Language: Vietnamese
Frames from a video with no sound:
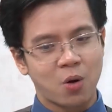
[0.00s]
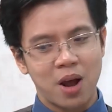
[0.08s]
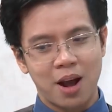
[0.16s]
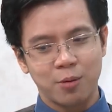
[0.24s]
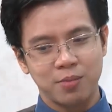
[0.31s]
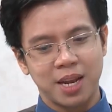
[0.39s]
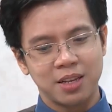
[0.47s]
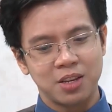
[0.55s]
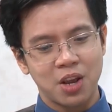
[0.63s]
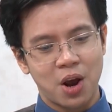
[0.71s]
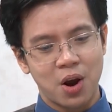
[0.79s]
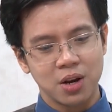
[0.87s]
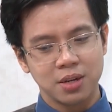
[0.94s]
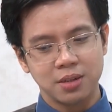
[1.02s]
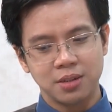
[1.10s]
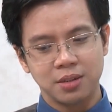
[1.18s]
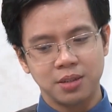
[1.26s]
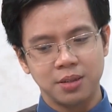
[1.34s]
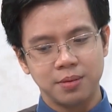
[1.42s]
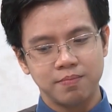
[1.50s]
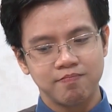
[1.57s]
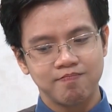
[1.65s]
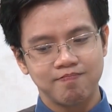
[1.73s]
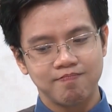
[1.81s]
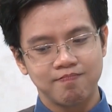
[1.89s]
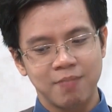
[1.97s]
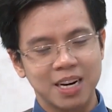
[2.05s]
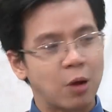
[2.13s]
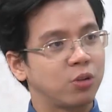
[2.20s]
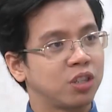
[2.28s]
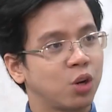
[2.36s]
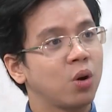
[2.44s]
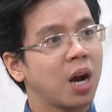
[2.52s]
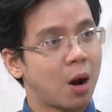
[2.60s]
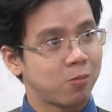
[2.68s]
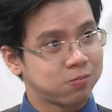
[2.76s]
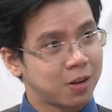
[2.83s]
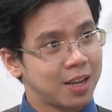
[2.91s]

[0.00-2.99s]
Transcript: khóa học dành cho người bắt đầu từ số 0